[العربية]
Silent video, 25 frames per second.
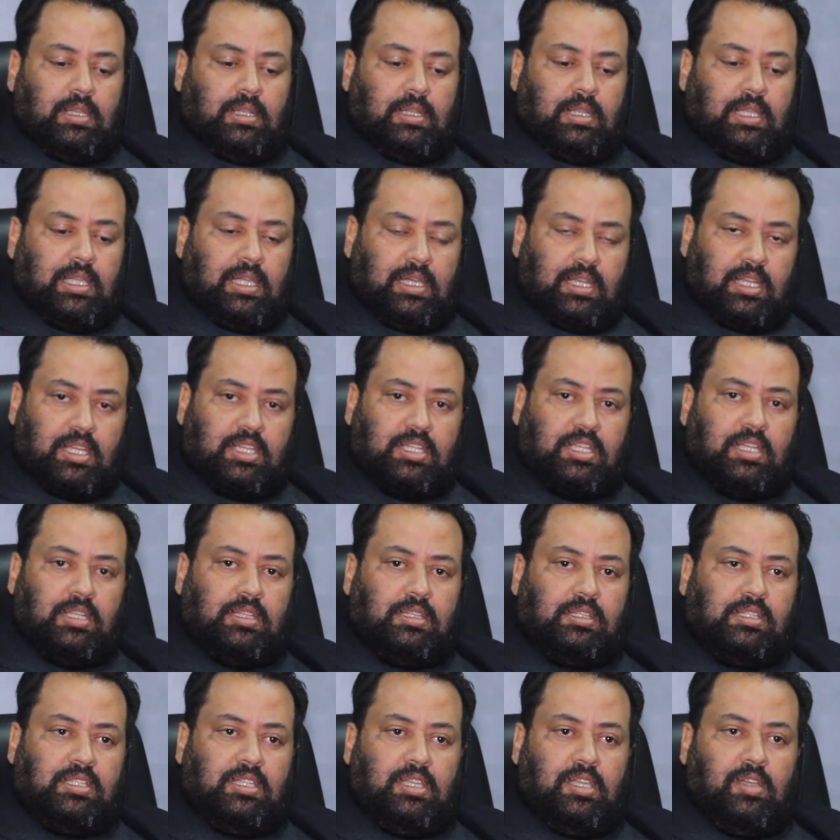الخرجات
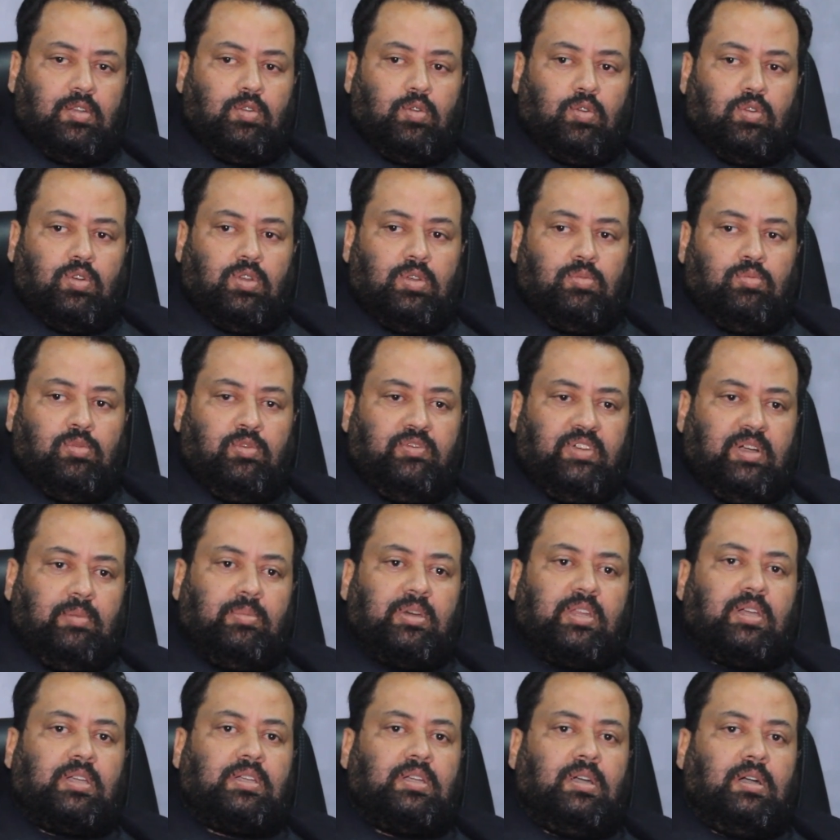ديالو
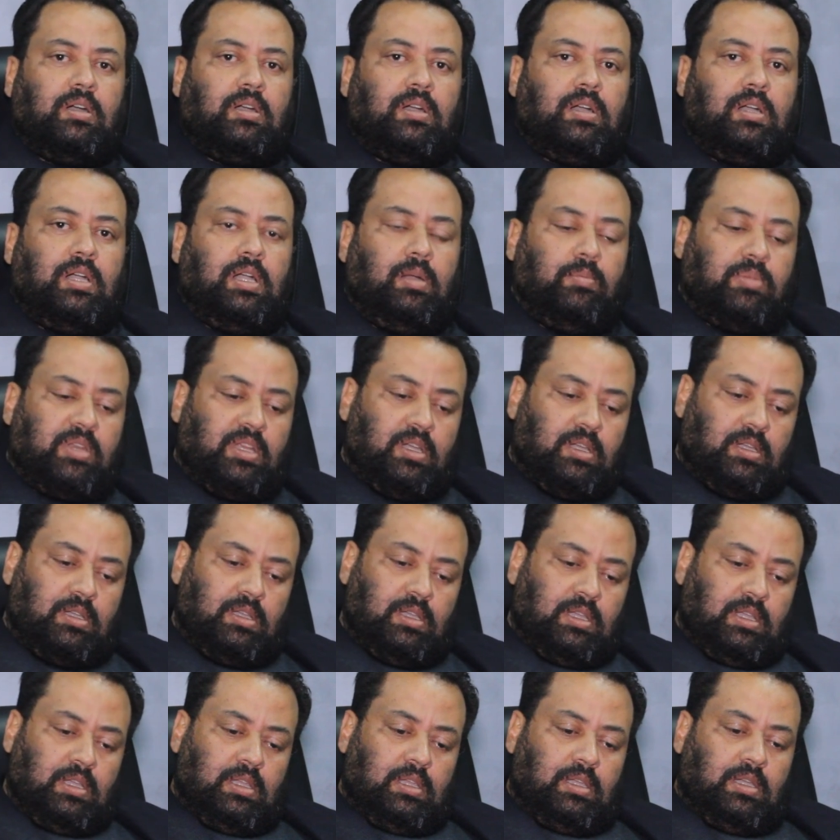المفبركه عبر
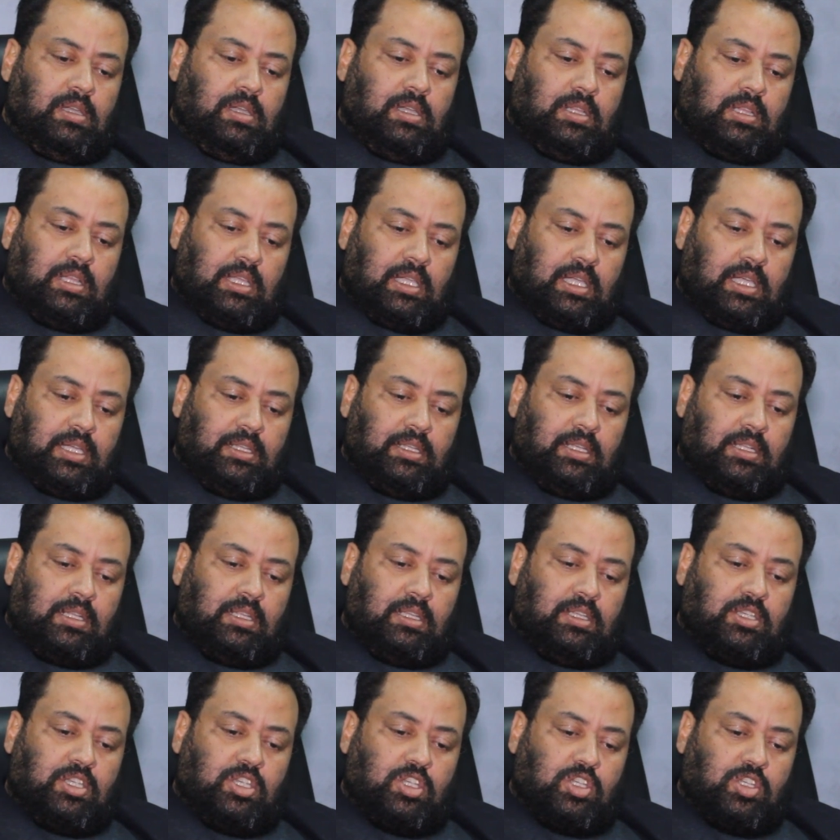هذه القناه
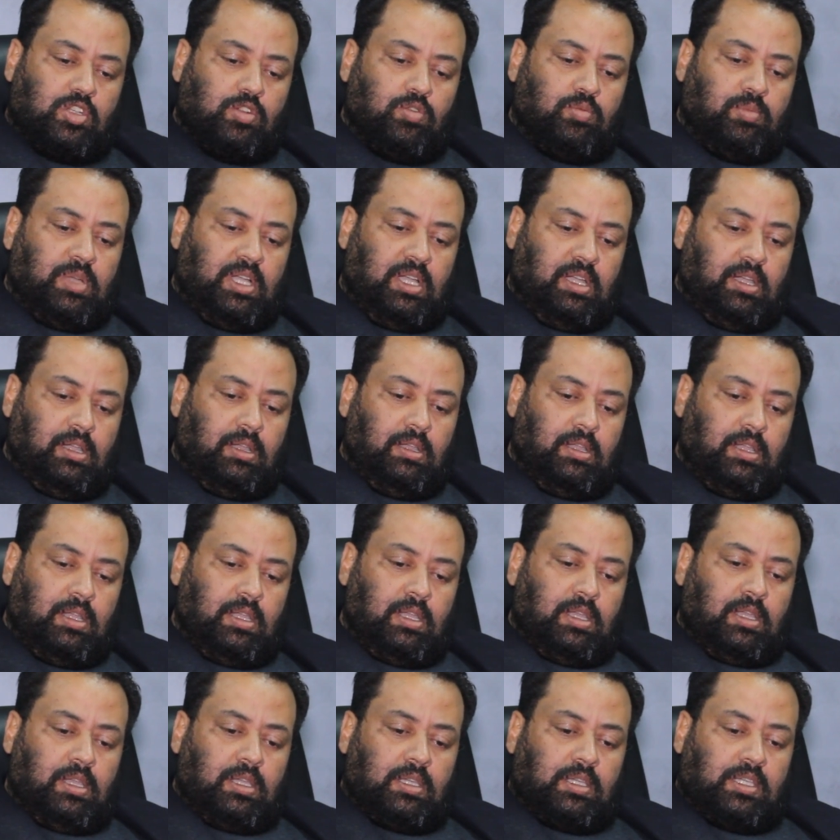اللي يسجلوا معاه
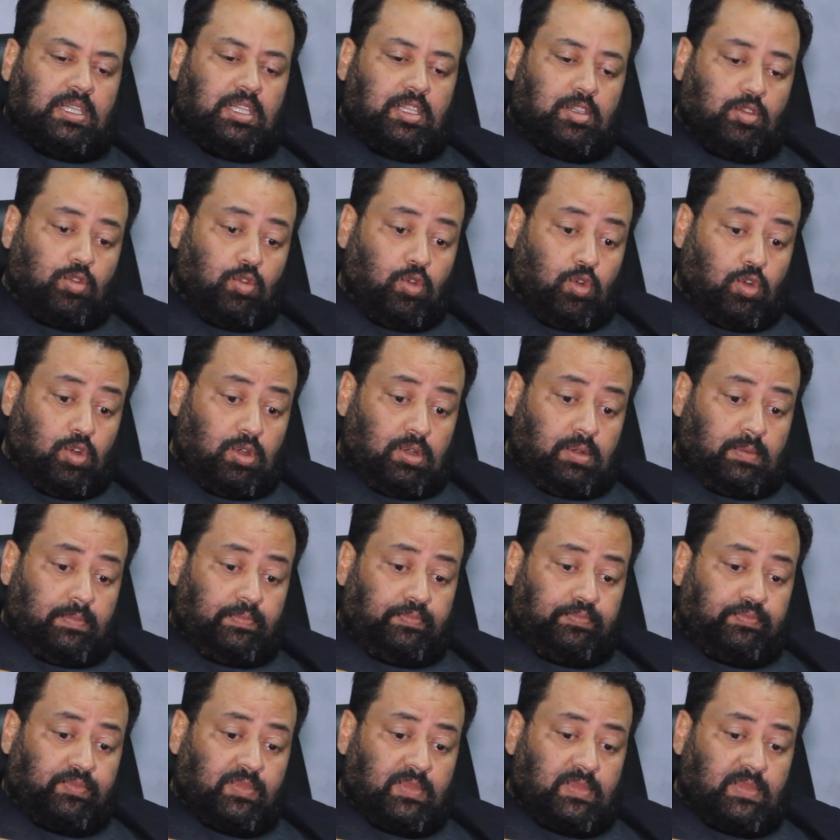كيقول
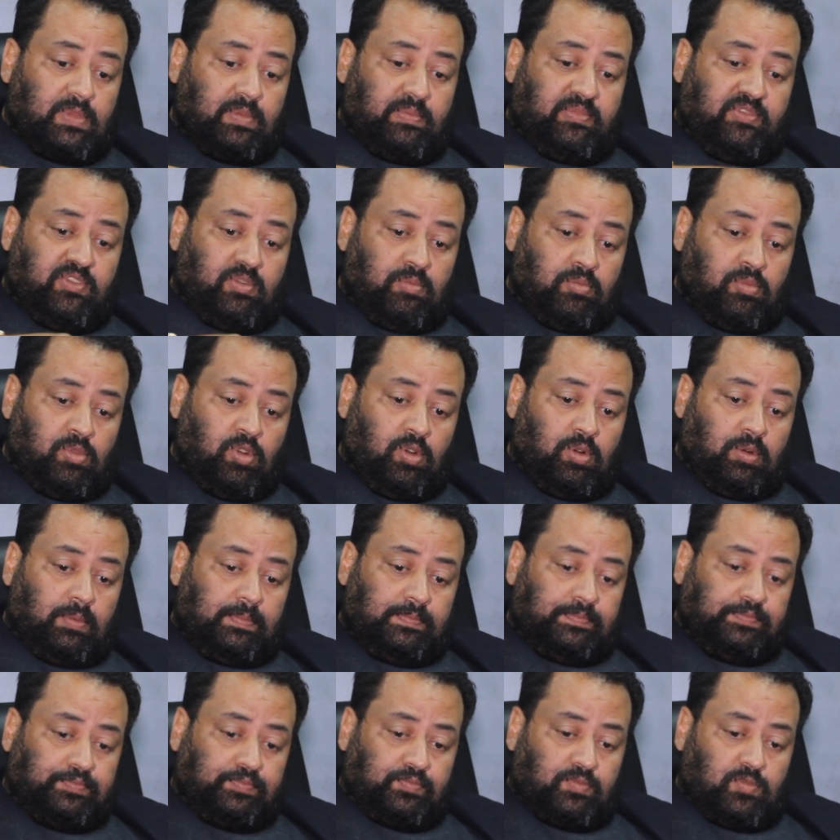بفمه
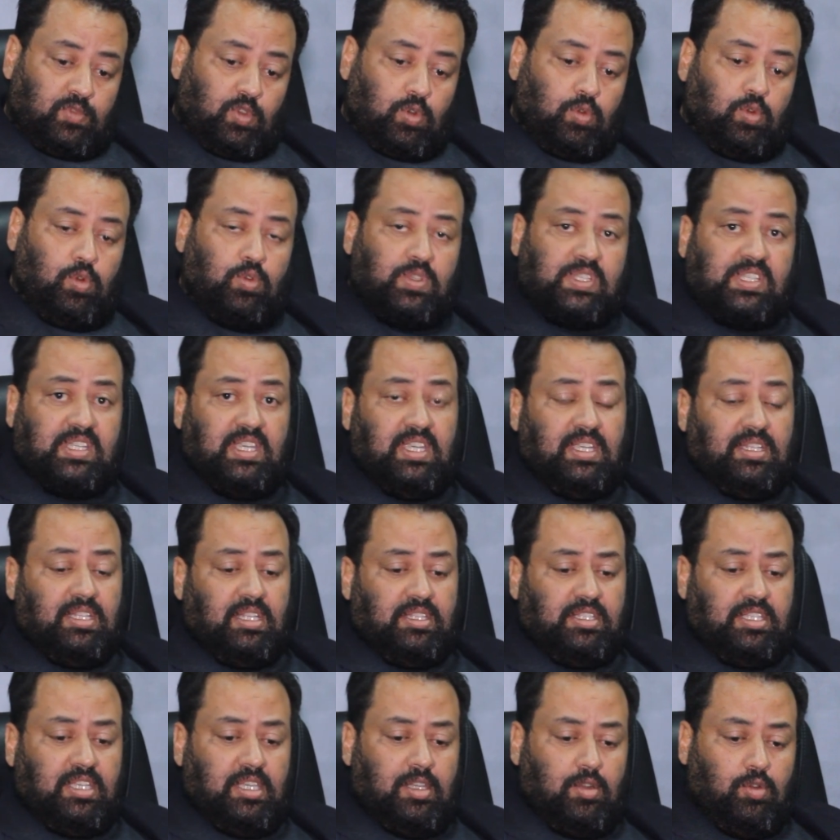هو السيده
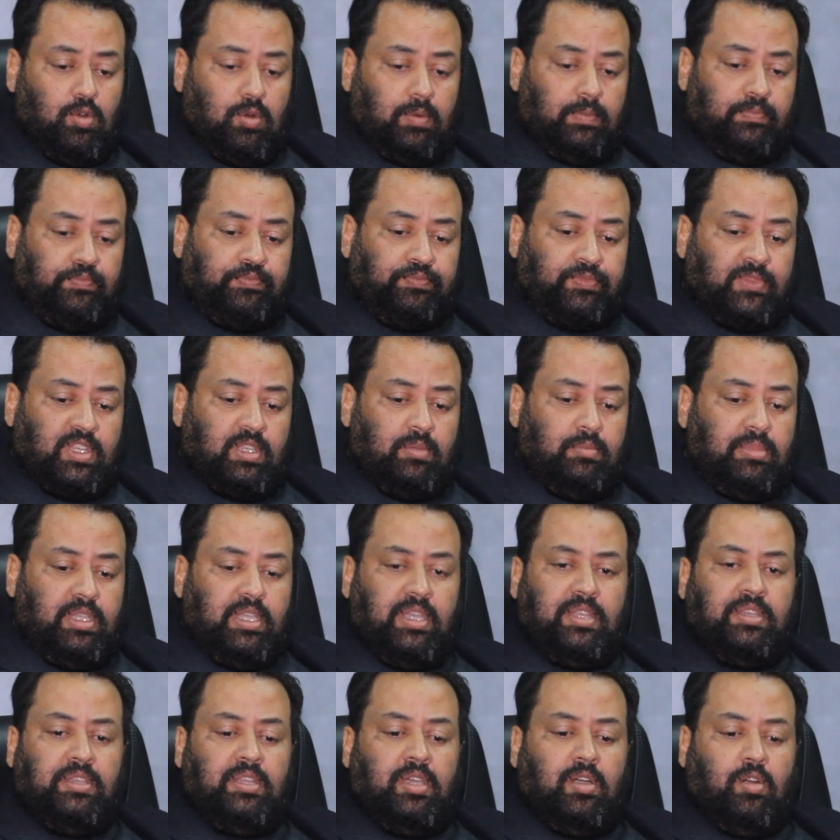ديالو
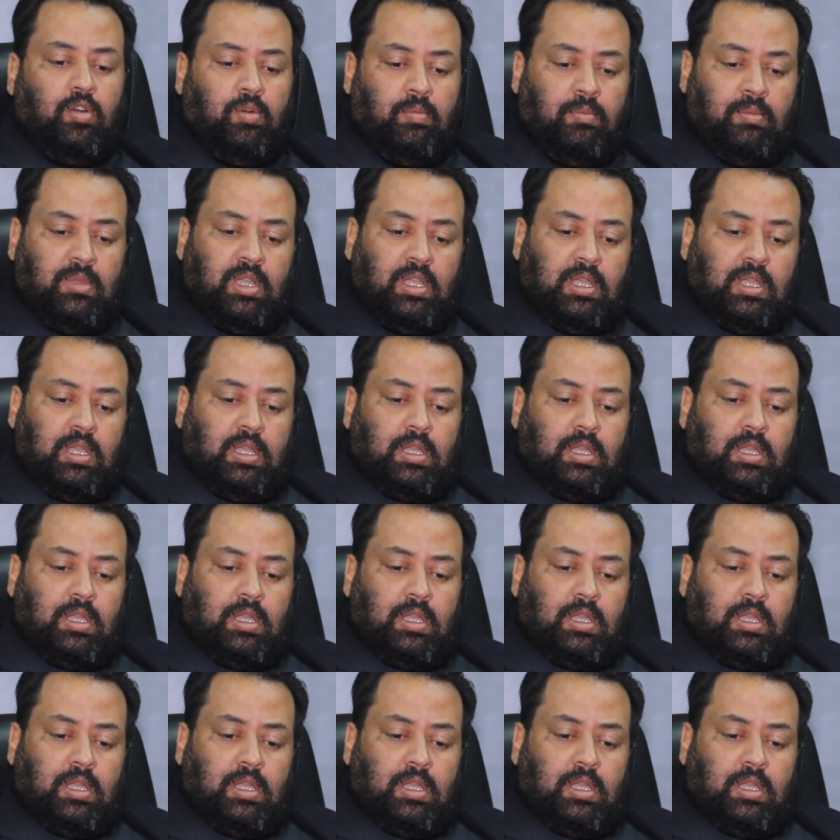بانهم